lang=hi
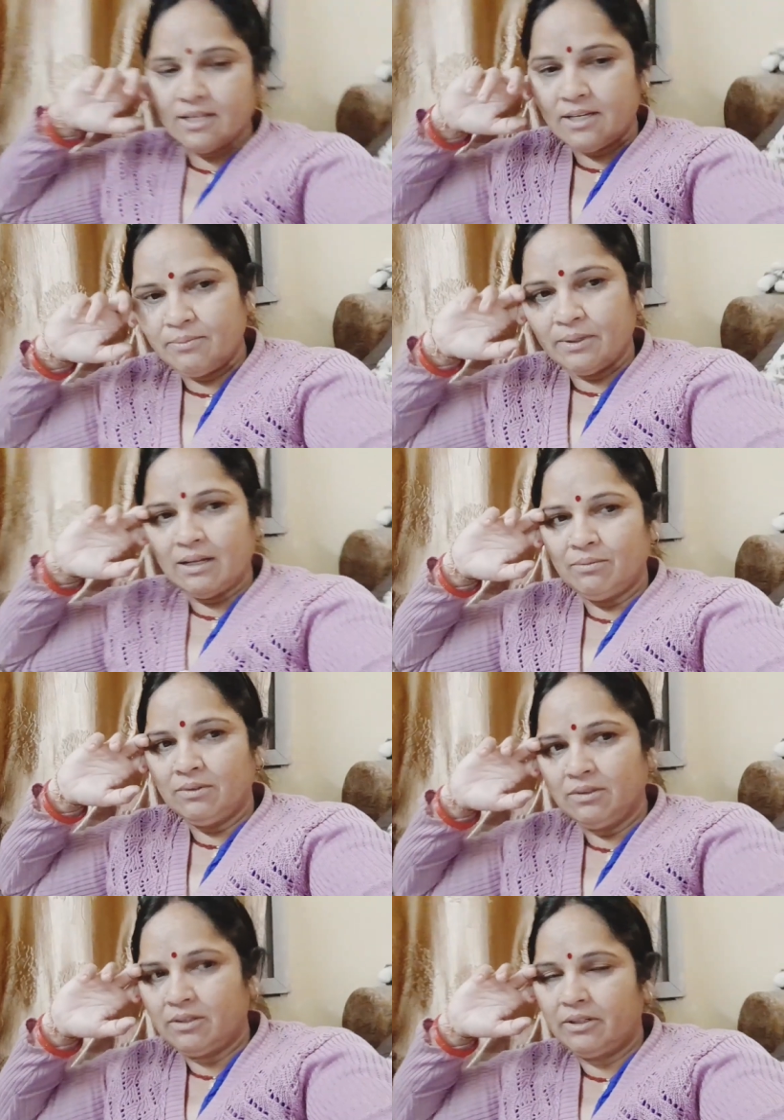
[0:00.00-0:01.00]
के
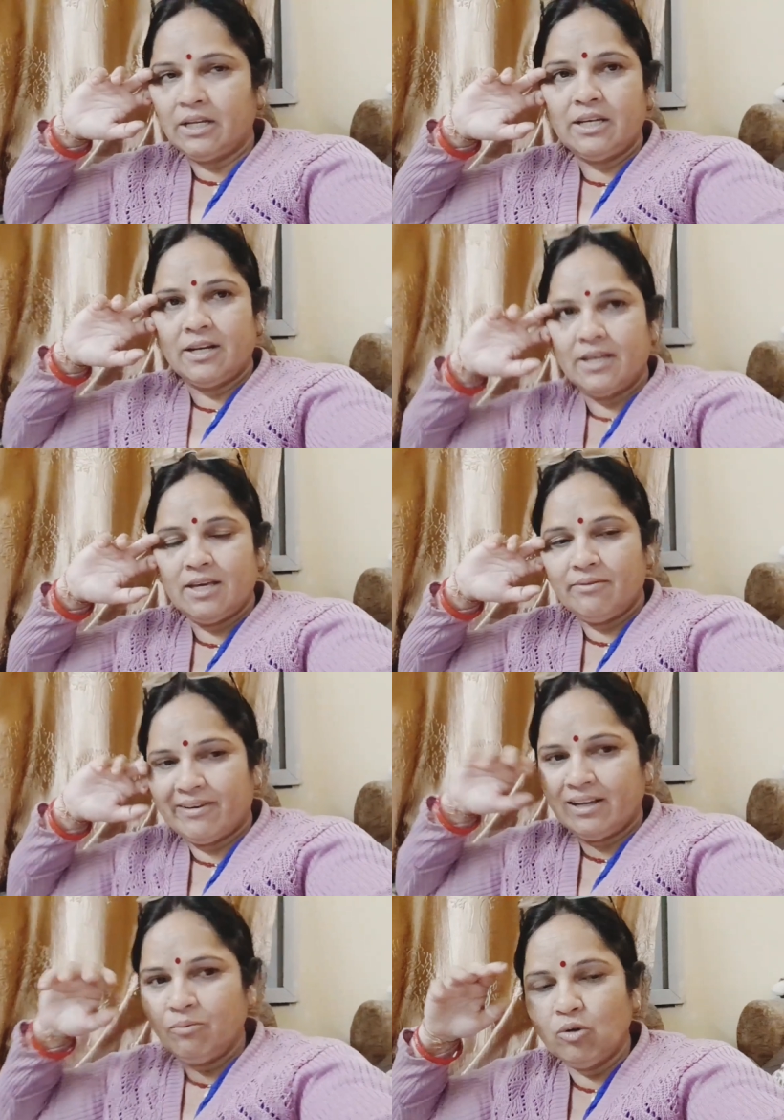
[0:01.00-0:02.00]
मतलब नहीं रखी है
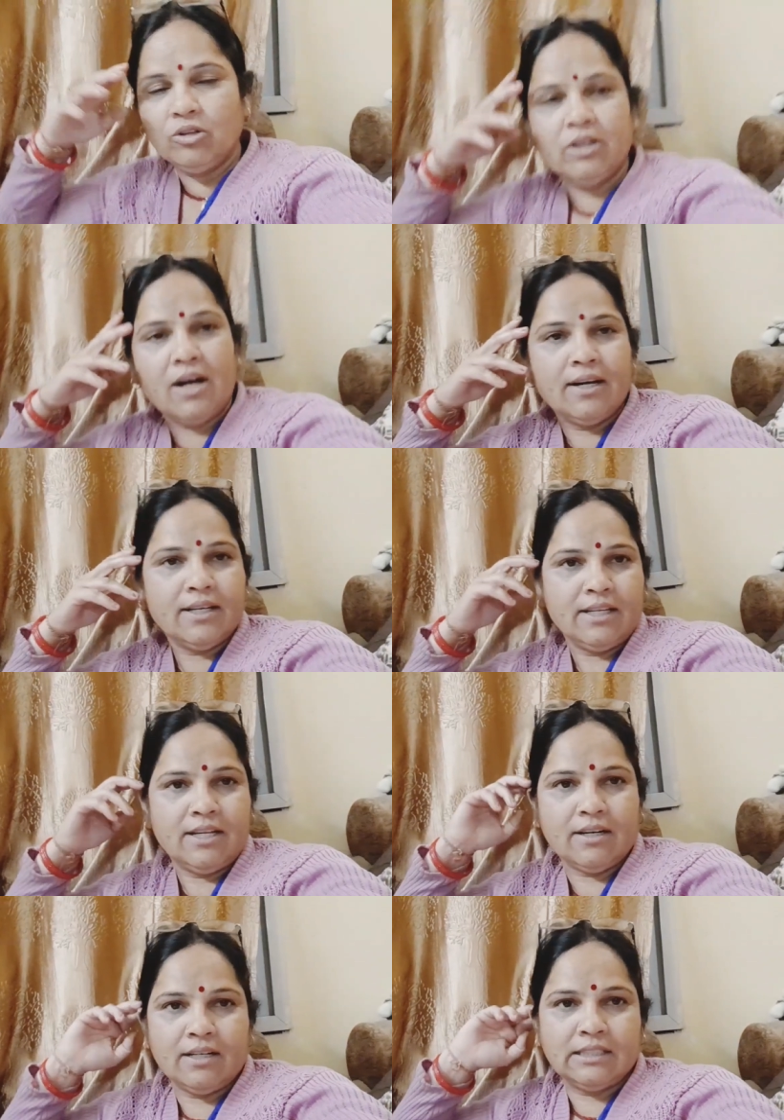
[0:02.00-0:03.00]
मैंने बोलते काट के नहीं
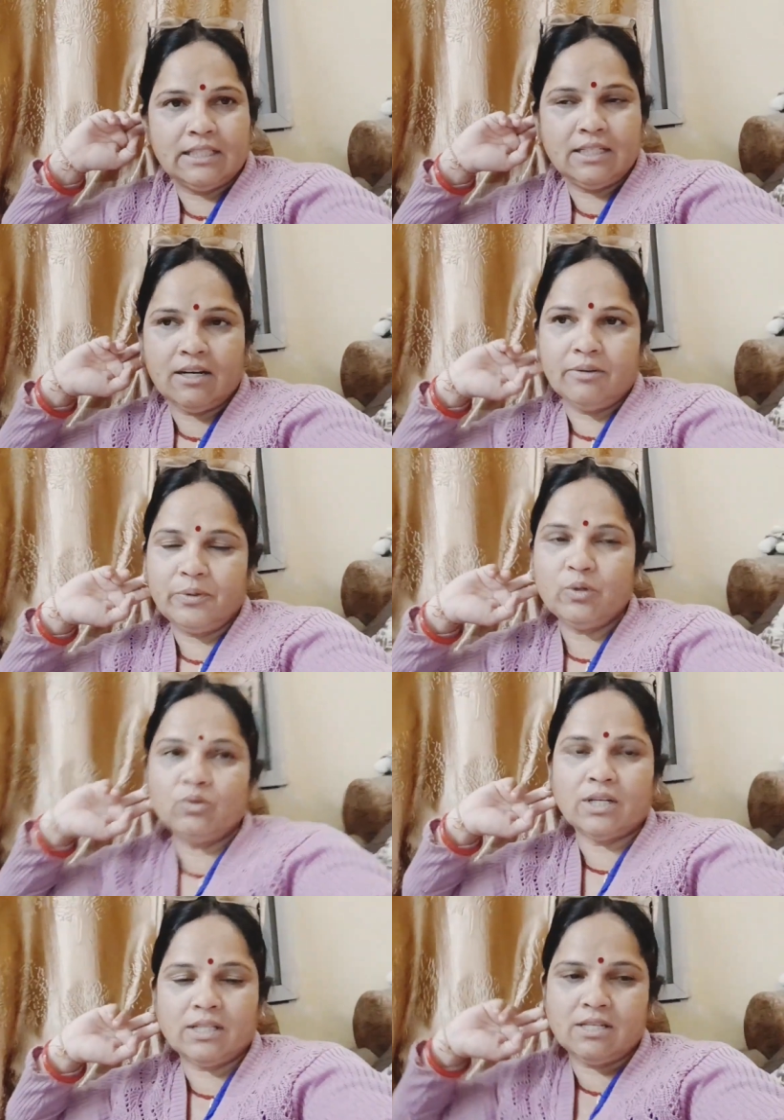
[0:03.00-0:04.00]
रखना चाहिए कड़वी हो
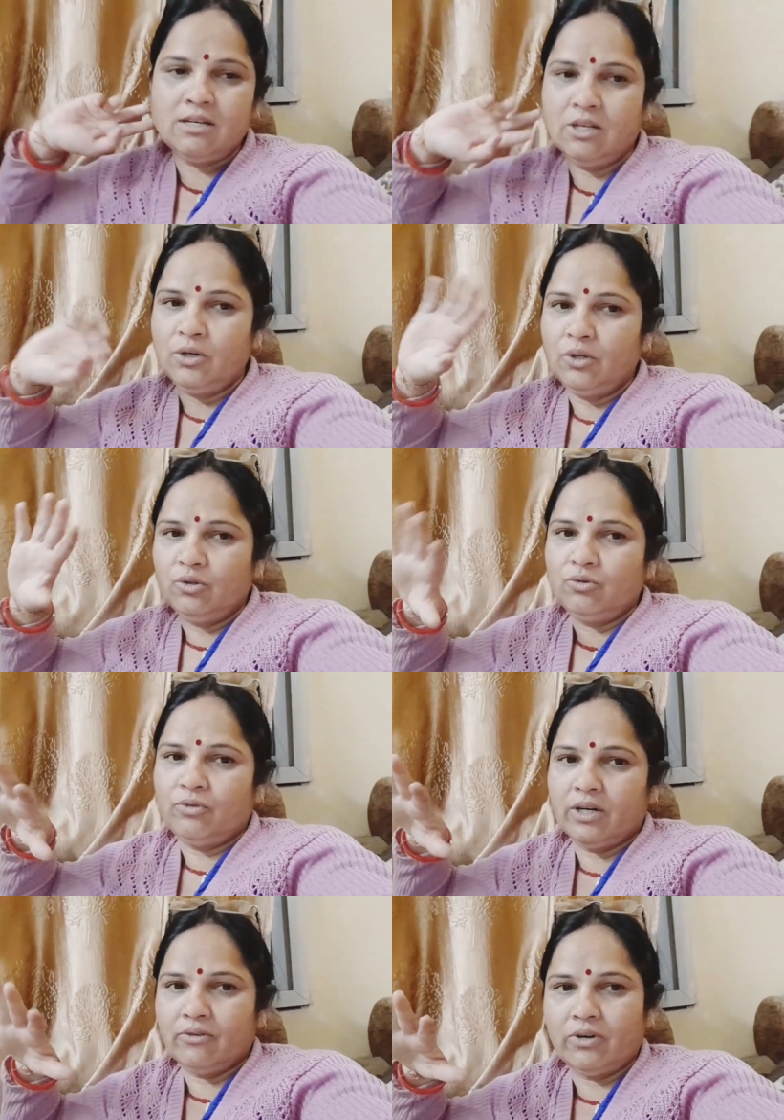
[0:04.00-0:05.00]
जाती तो
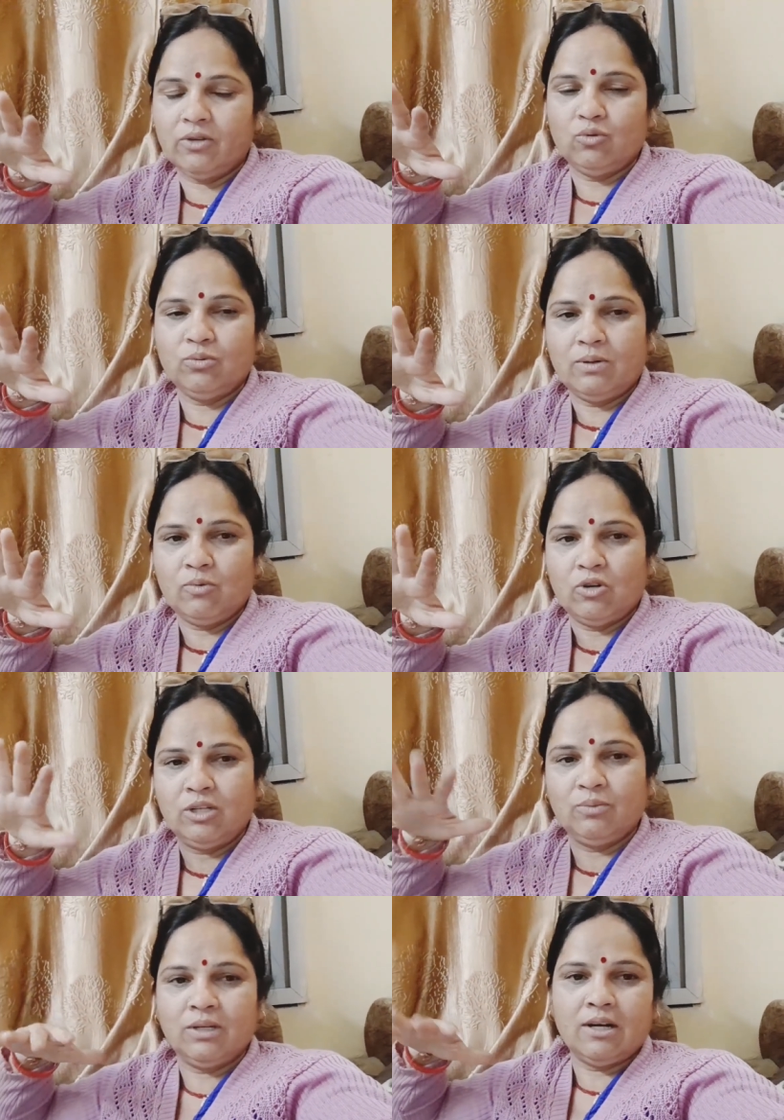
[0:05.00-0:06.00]
फटाफट सुबह
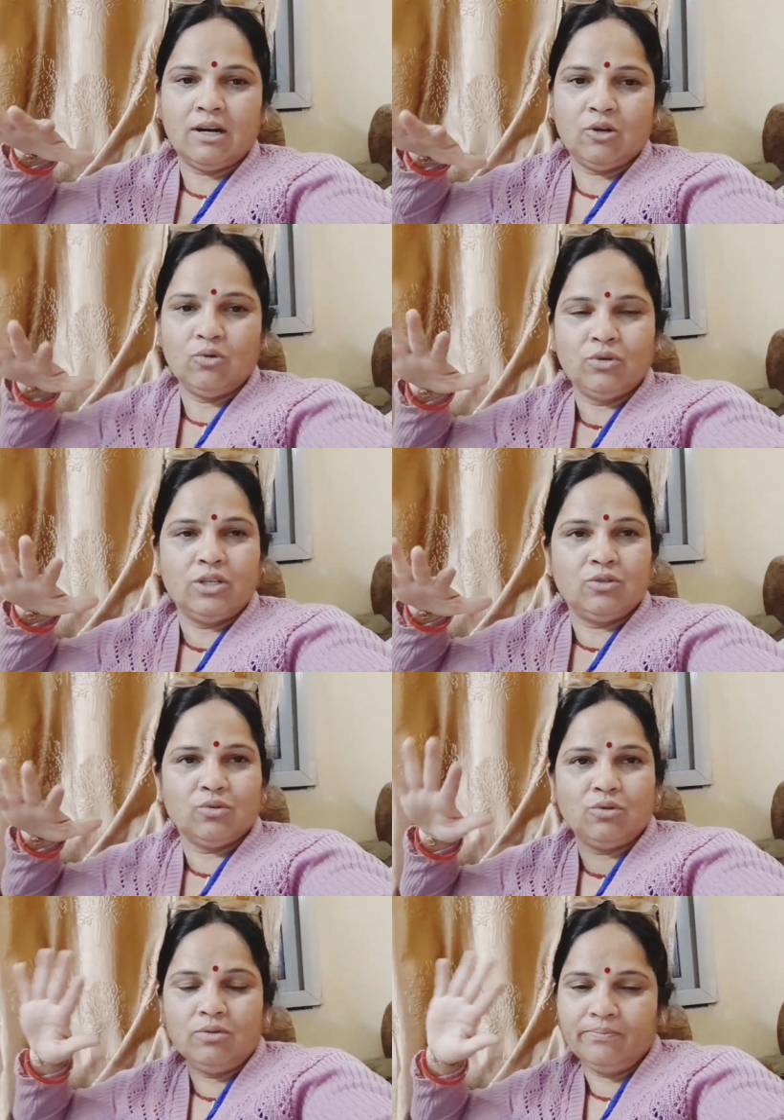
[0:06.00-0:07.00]
मॉर्निंग में काट लूँगी इसको